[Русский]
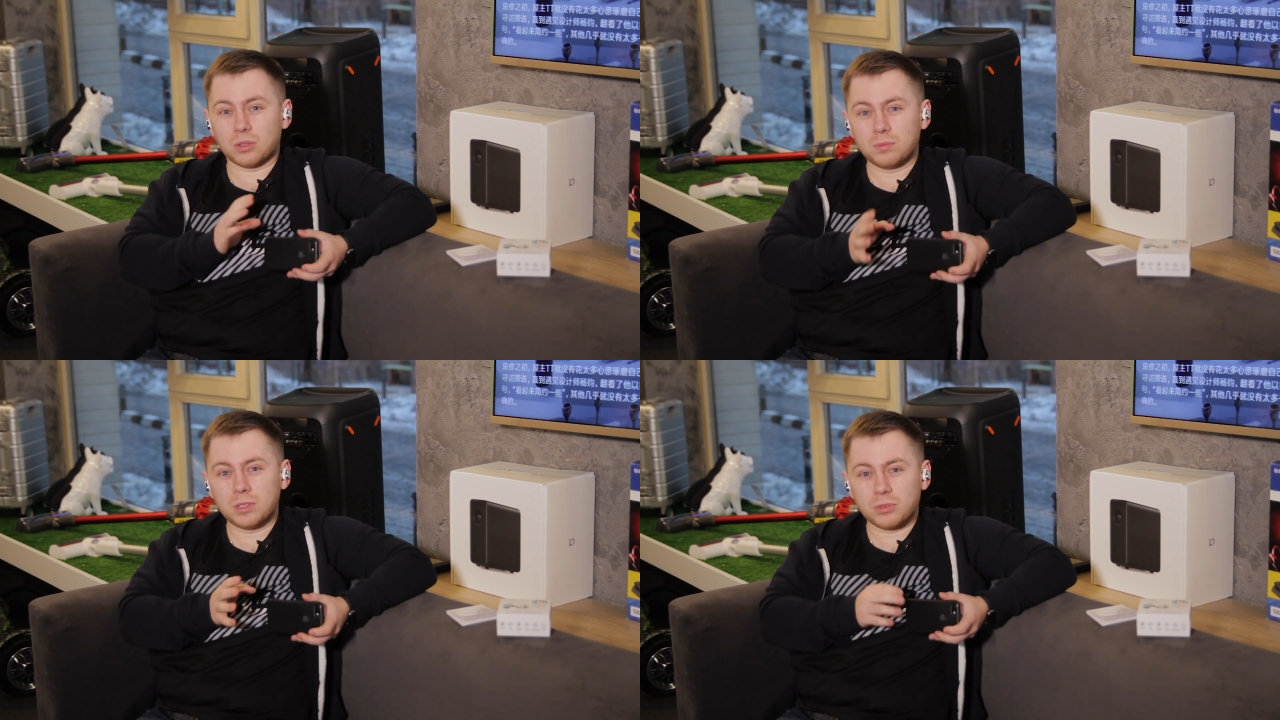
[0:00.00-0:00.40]

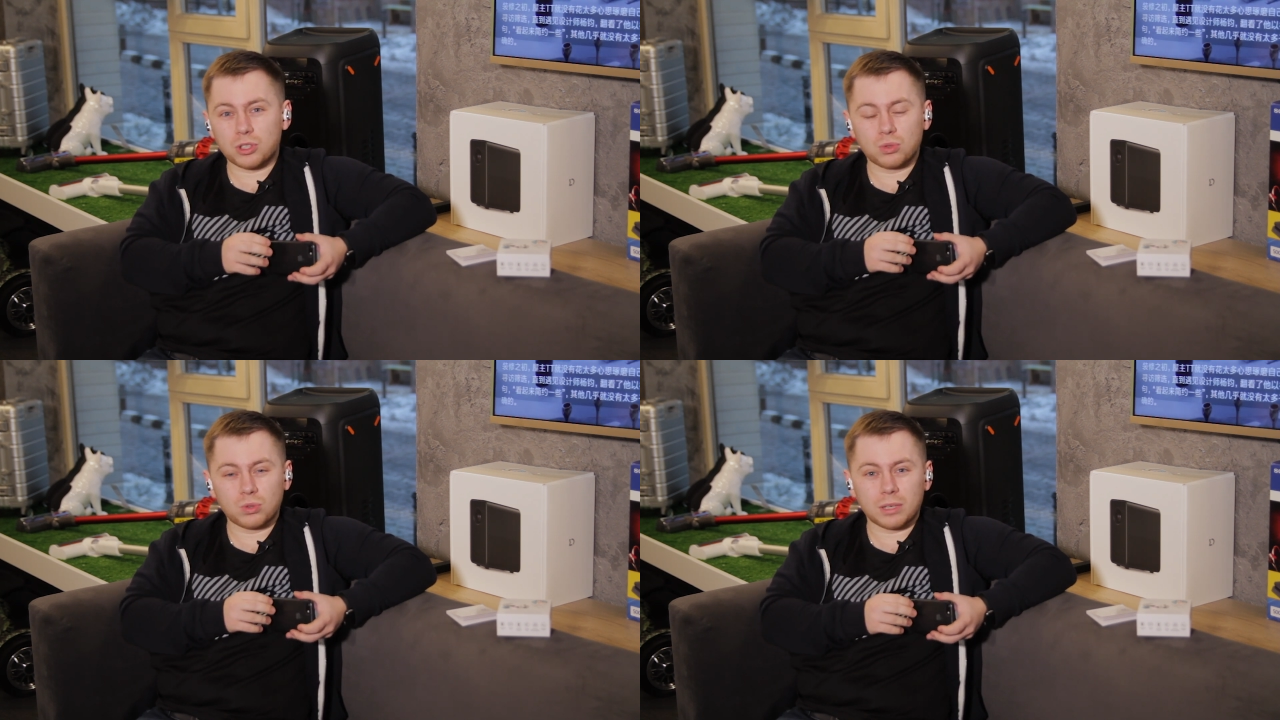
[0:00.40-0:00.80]
умными
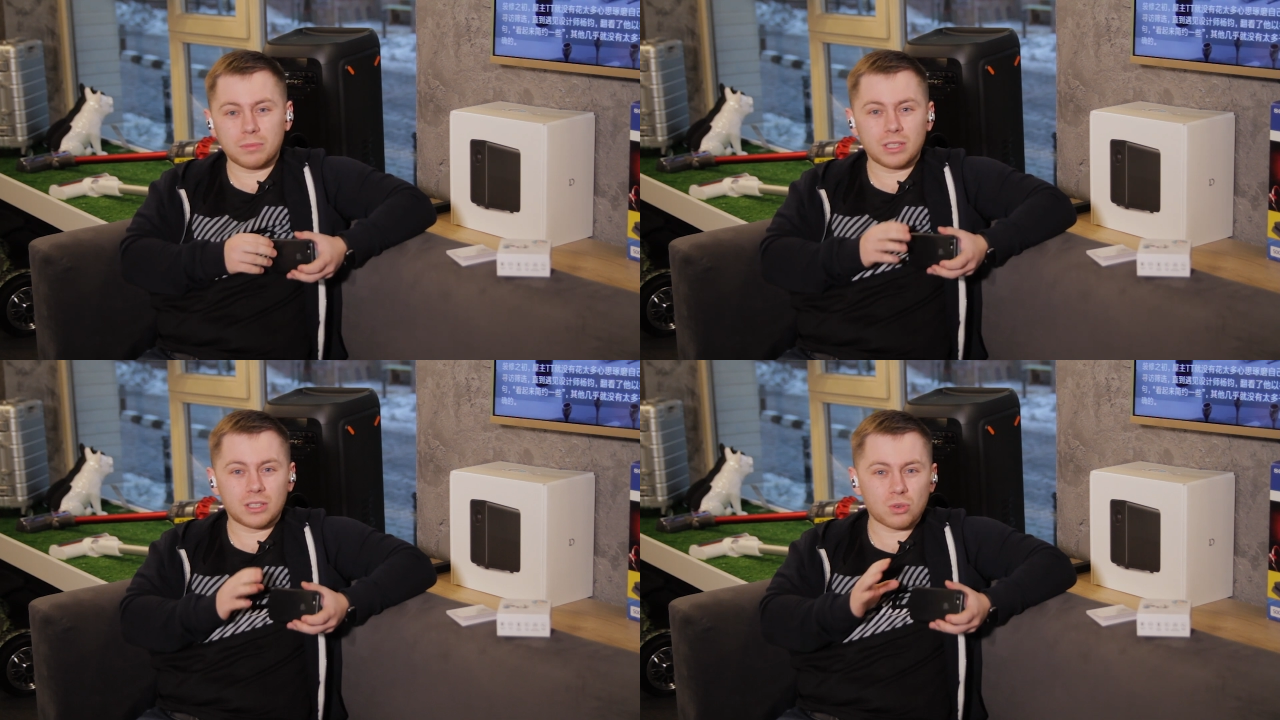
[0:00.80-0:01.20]

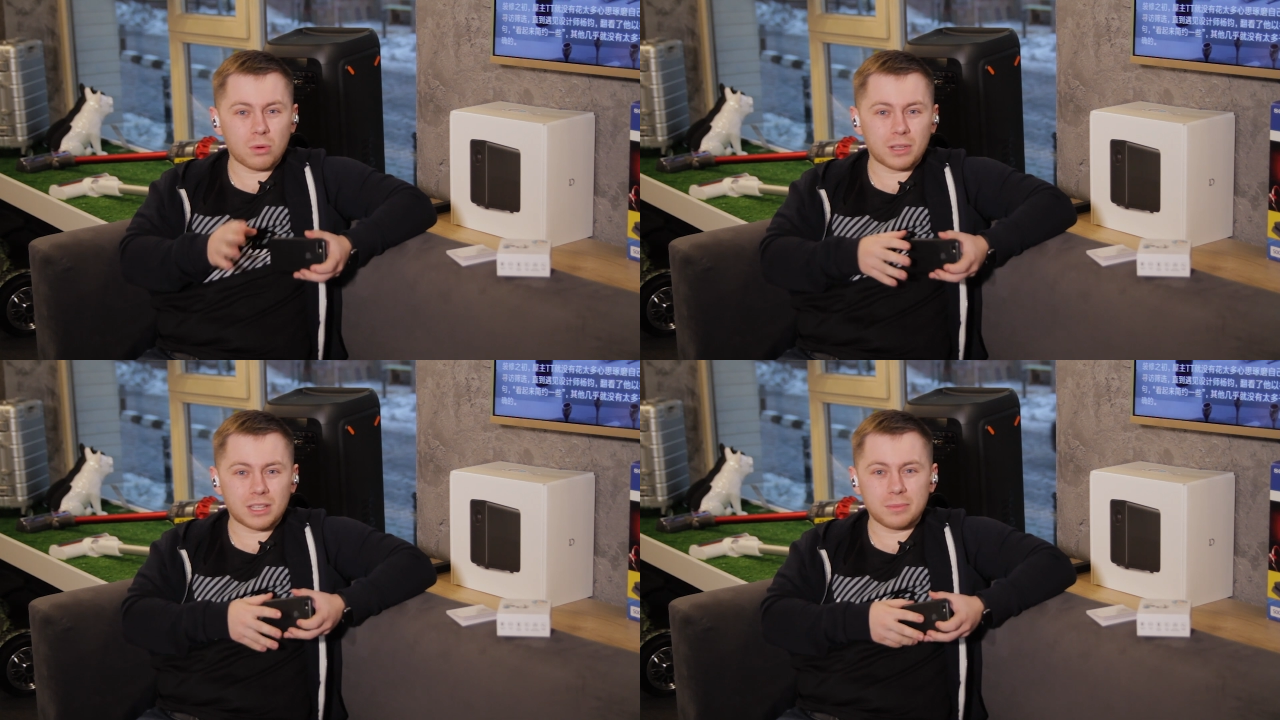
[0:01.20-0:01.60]
штуками,
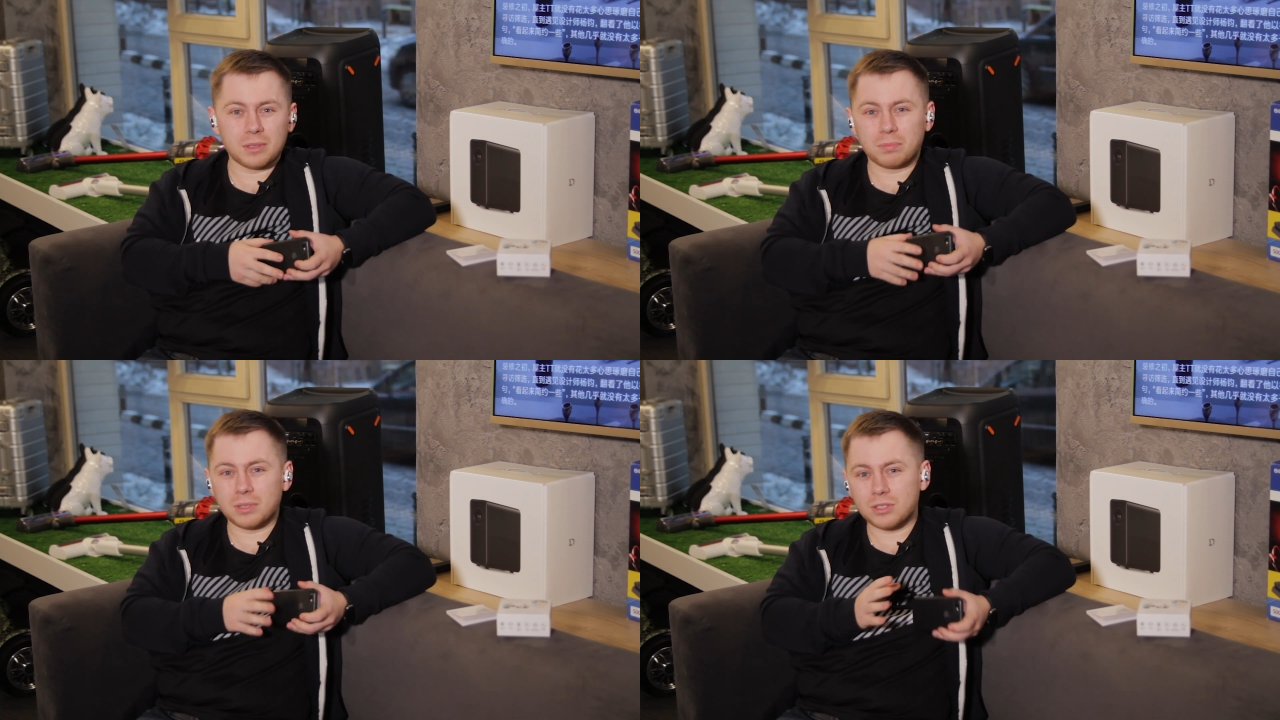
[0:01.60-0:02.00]

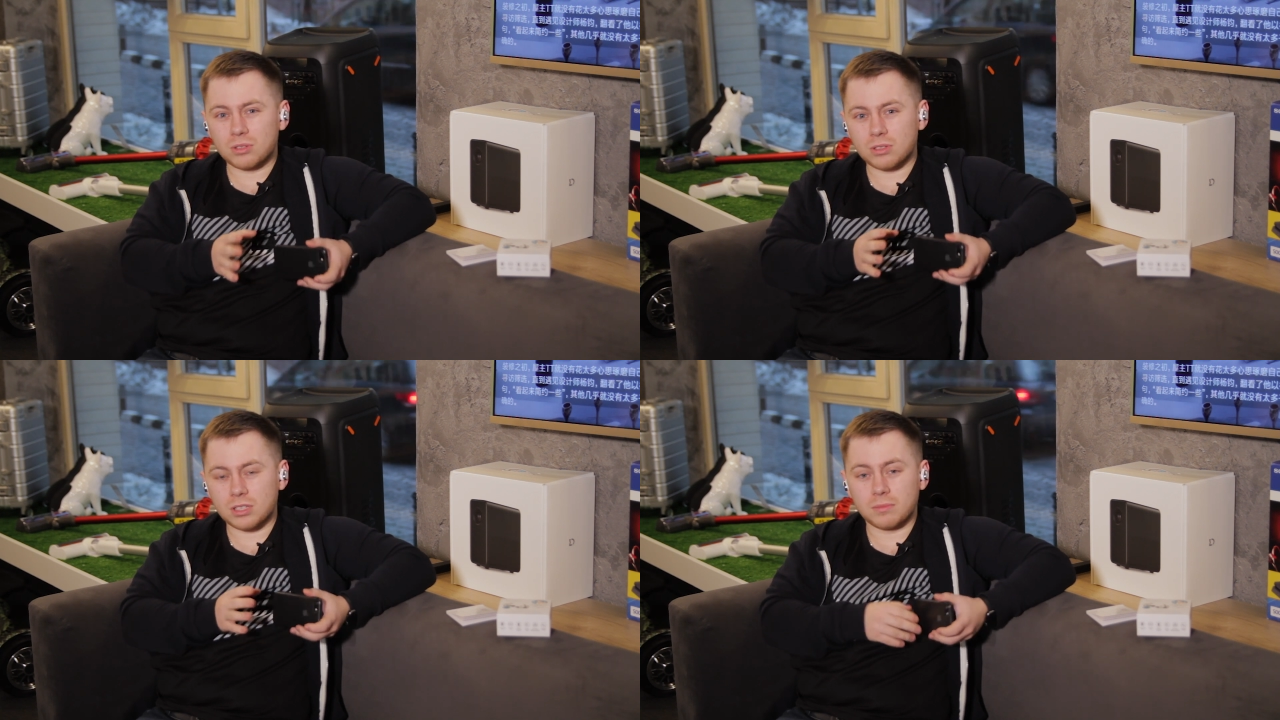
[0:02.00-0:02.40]
роботами,
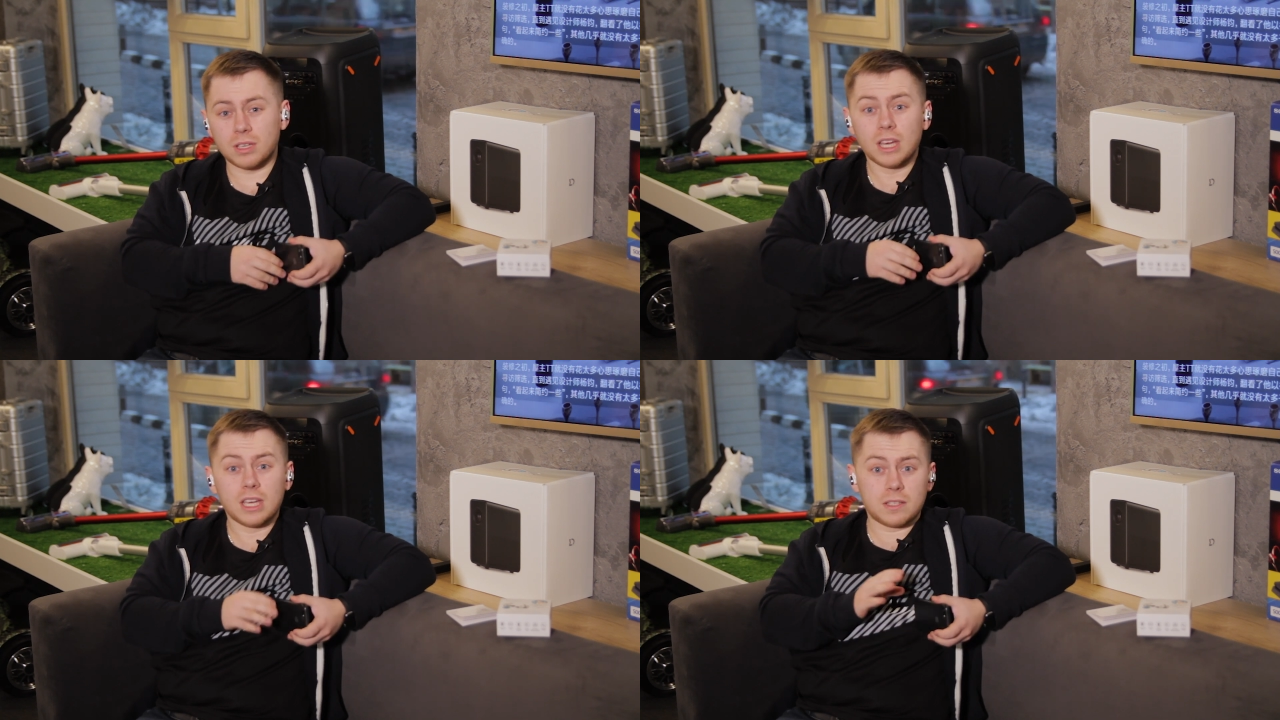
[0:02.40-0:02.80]
пылесосами.